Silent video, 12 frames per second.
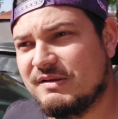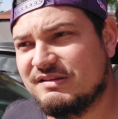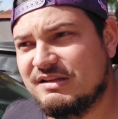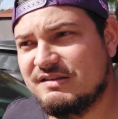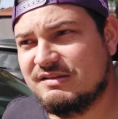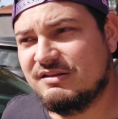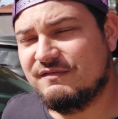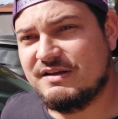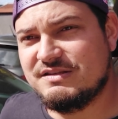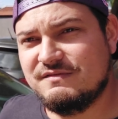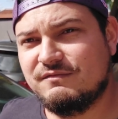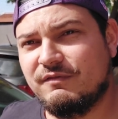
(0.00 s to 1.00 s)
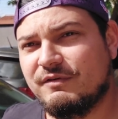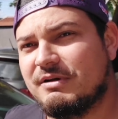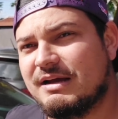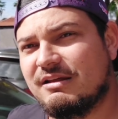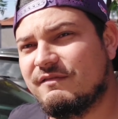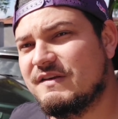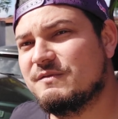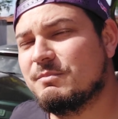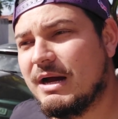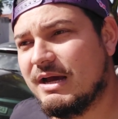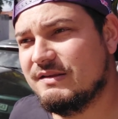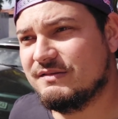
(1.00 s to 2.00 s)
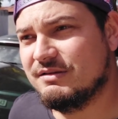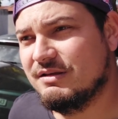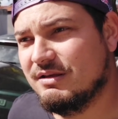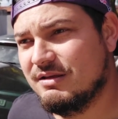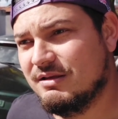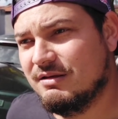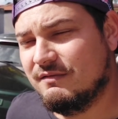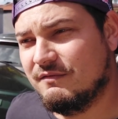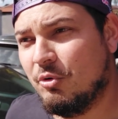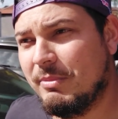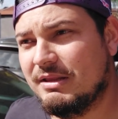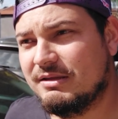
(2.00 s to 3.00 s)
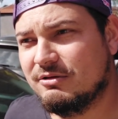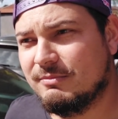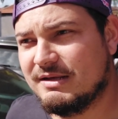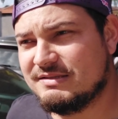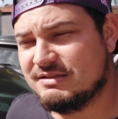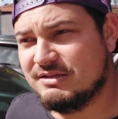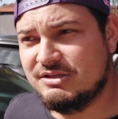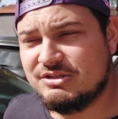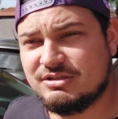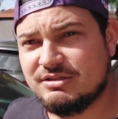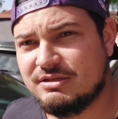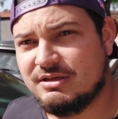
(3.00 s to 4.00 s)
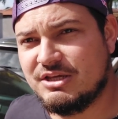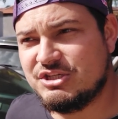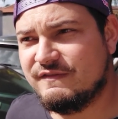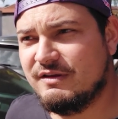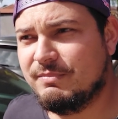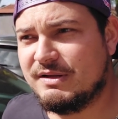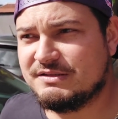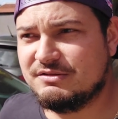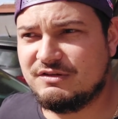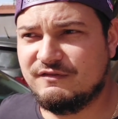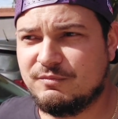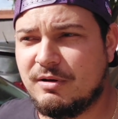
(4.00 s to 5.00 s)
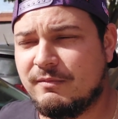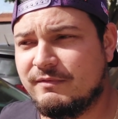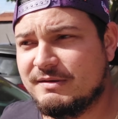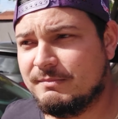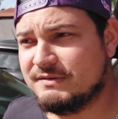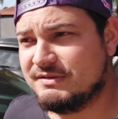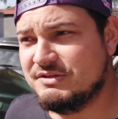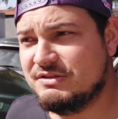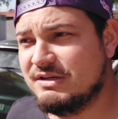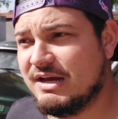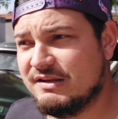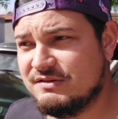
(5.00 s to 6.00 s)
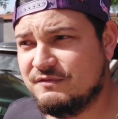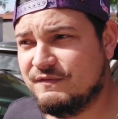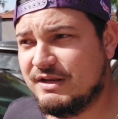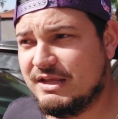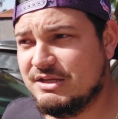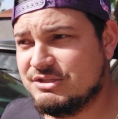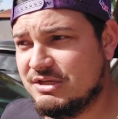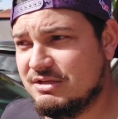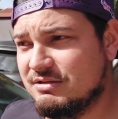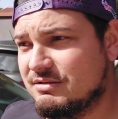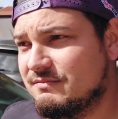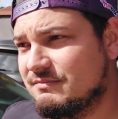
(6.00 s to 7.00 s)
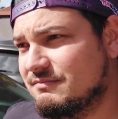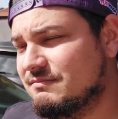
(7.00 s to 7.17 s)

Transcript: as listas, ele vai desenvolvendo cada vez mais aumentando bastante. A gente vem impressionando serviço para bastante áreas diferentes.